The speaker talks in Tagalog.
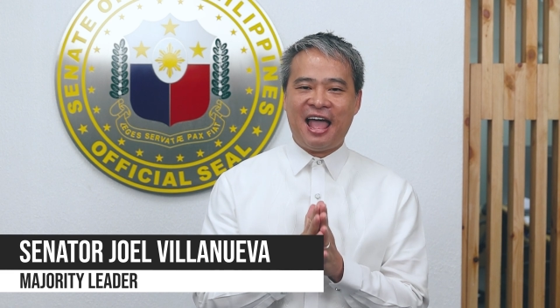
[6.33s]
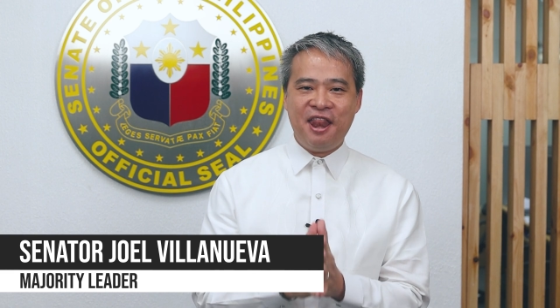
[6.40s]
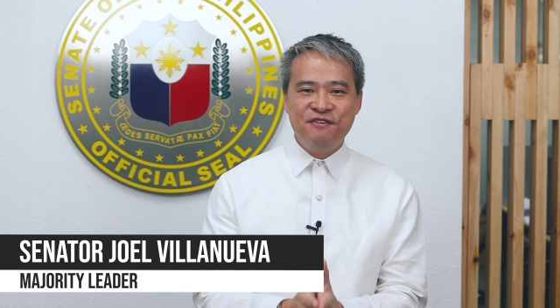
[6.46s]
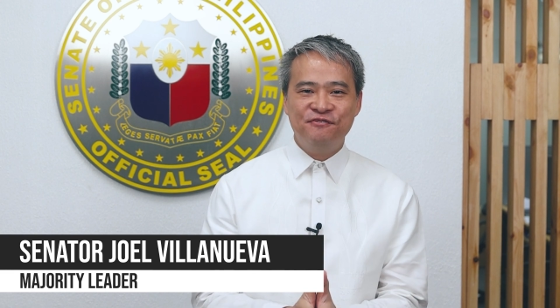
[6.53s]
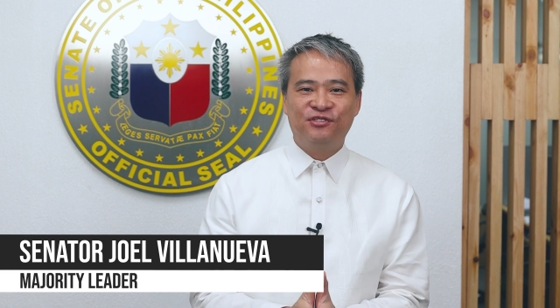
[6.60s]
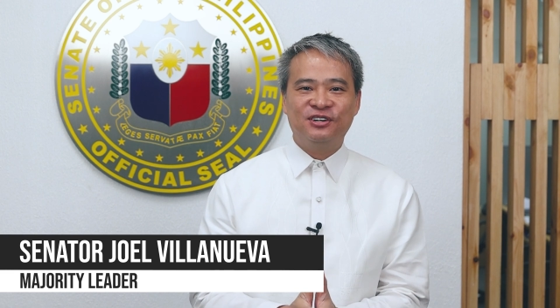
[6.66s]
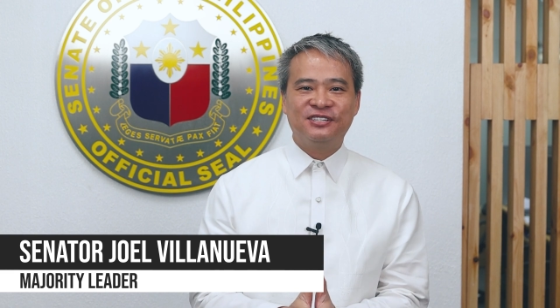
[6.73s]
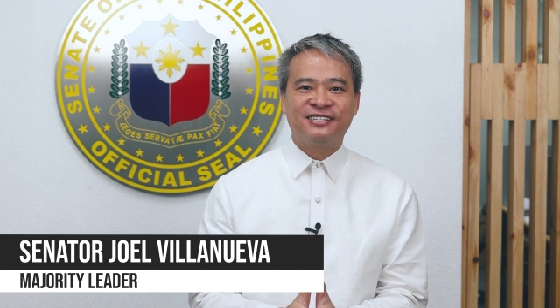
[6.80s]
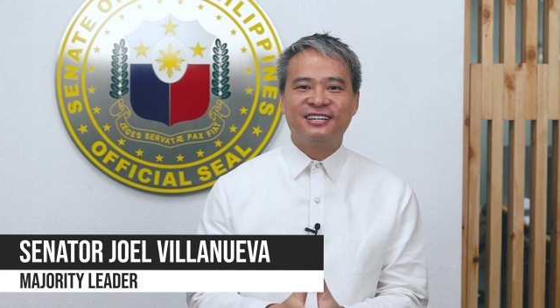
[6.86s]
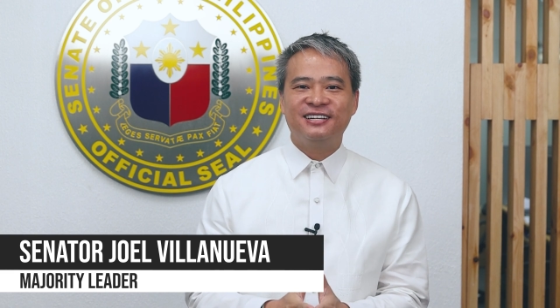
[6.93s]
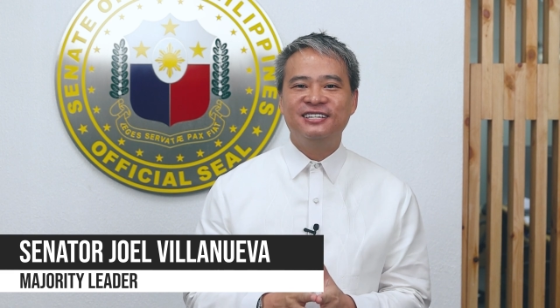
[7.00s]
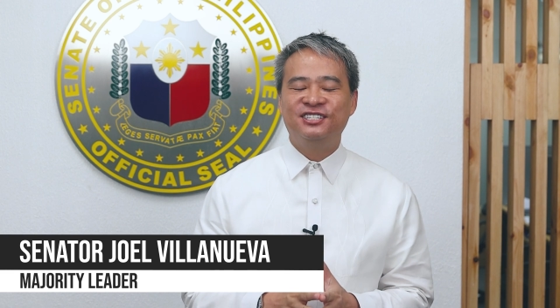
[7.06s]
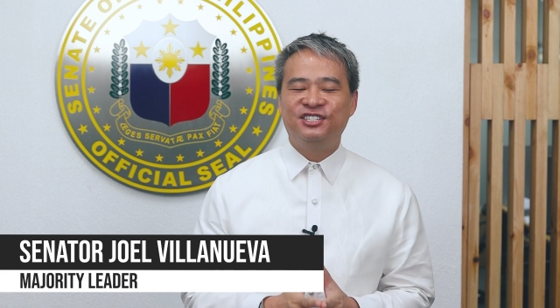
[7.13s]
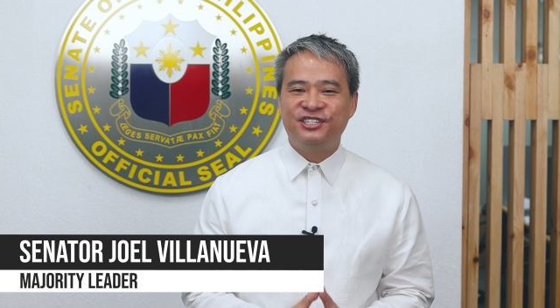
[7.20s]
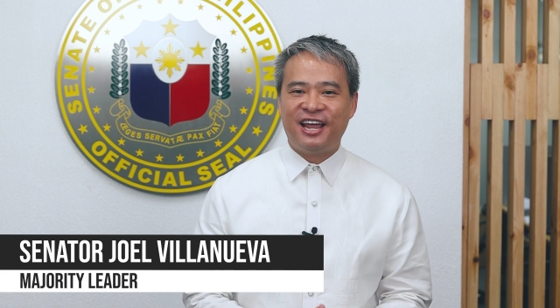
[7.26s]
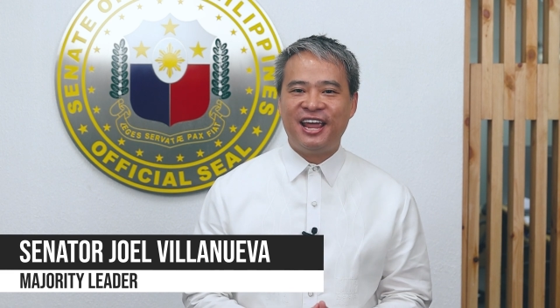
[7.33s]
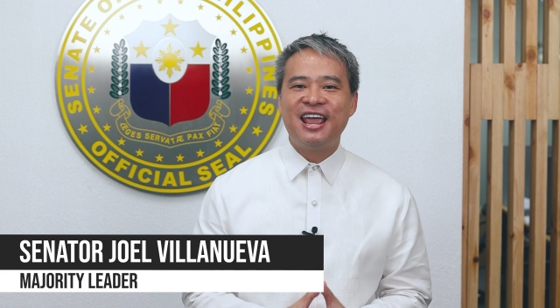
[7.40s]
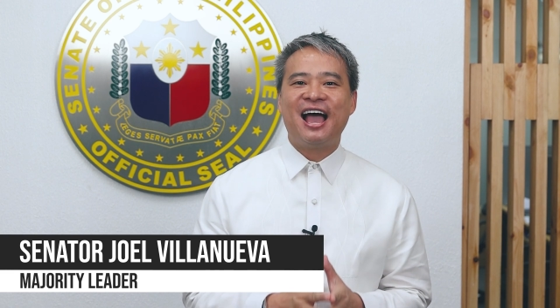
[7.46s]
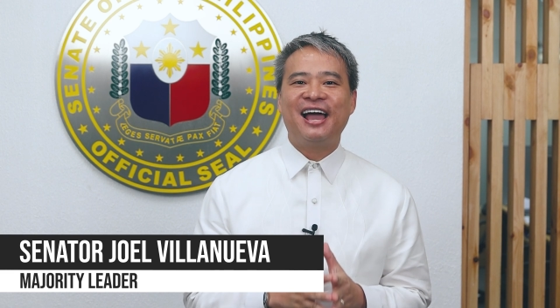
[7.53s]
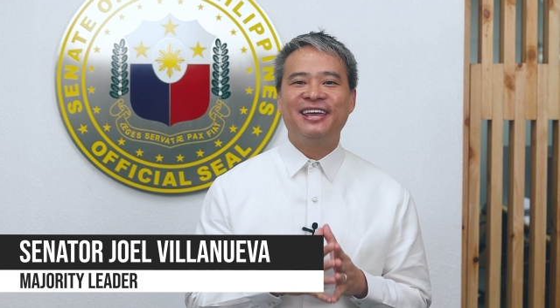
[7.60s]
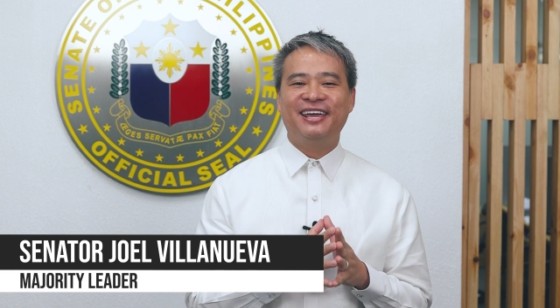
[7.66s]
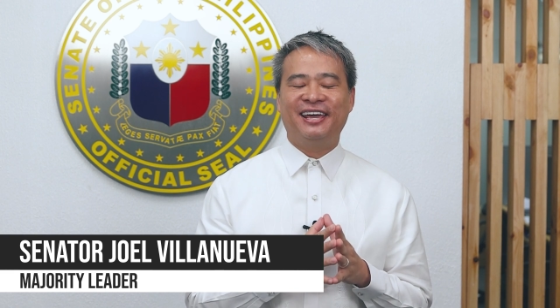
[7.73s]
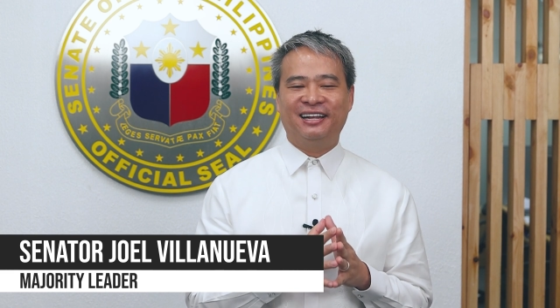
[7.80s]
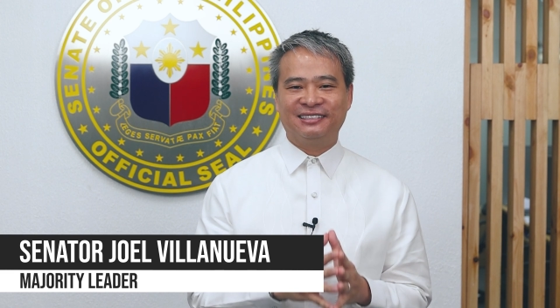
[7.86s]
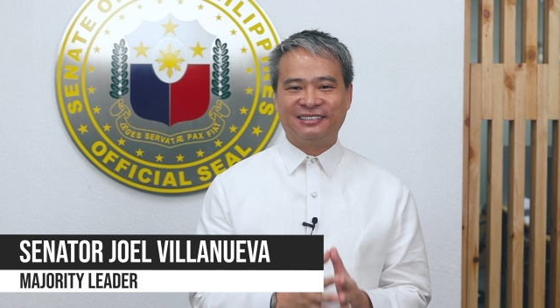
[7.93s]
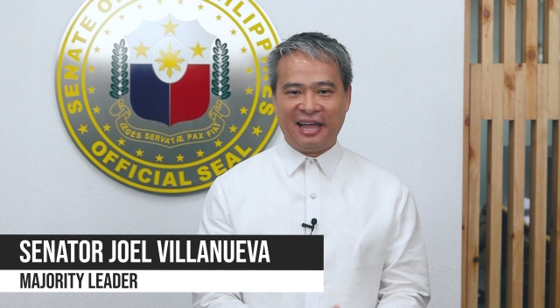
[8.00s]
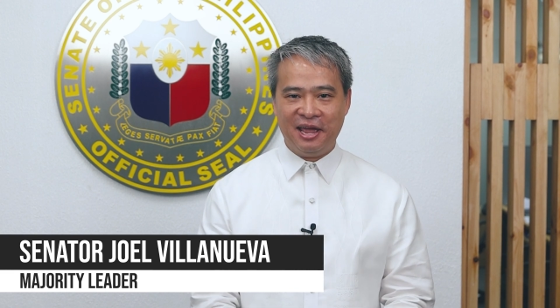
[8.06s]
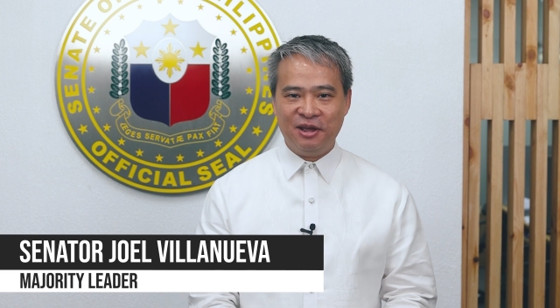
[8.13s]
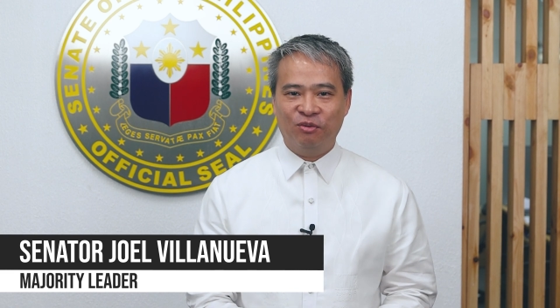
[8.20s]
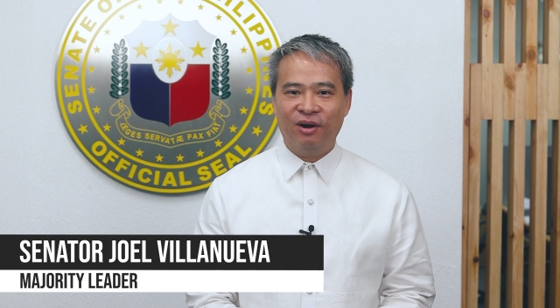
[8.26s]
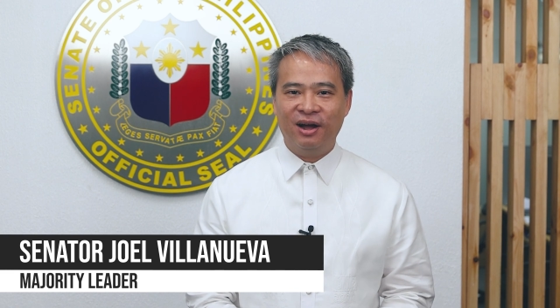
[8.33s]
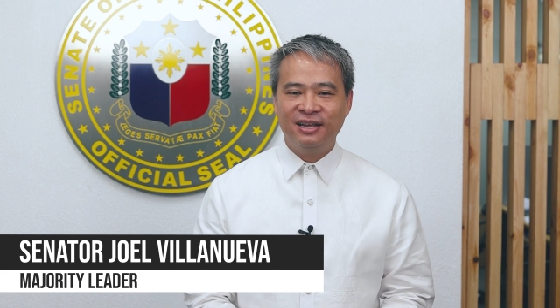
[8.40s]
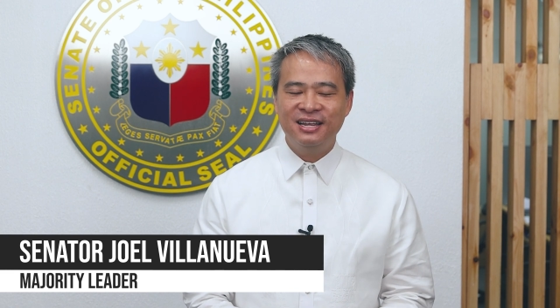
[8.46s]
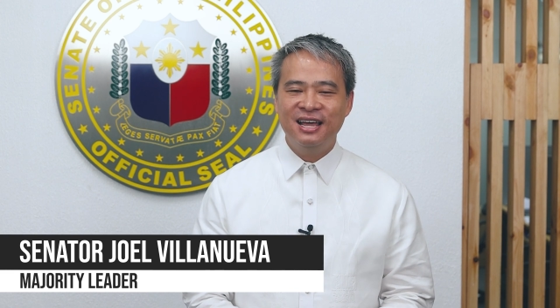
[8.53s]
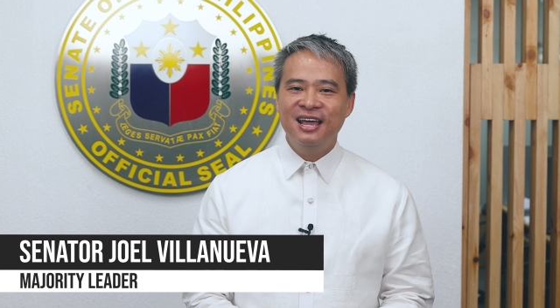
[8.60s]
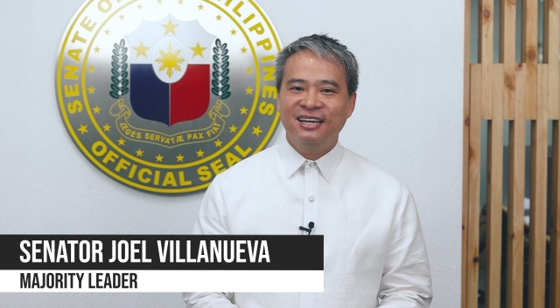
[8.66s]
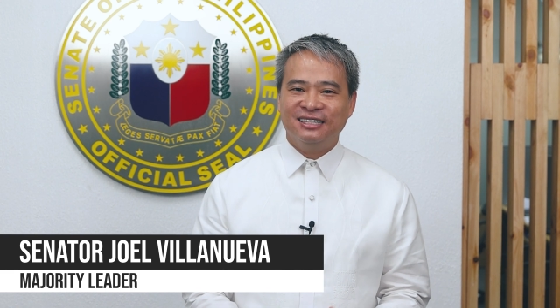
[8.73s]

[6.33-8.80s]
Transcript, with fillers: anniversary JIL Taiwan.